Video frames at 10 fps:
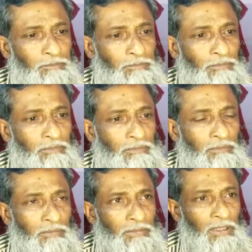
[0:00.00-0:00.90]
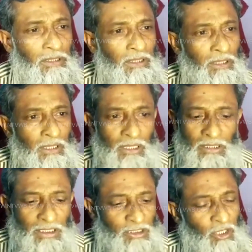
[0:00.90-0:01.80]
তাকে কি আপনাদের পছন্দ না
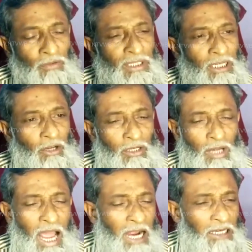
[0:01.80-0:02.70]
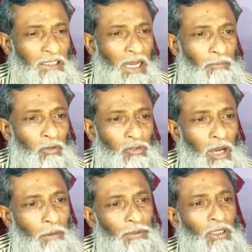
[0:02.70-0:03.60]
নিঃসন্দেহে নয় একটা বুথ
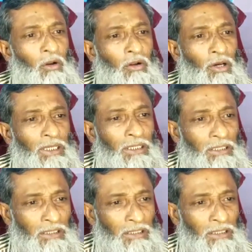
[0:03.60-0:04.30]
সভাপতিরও নয়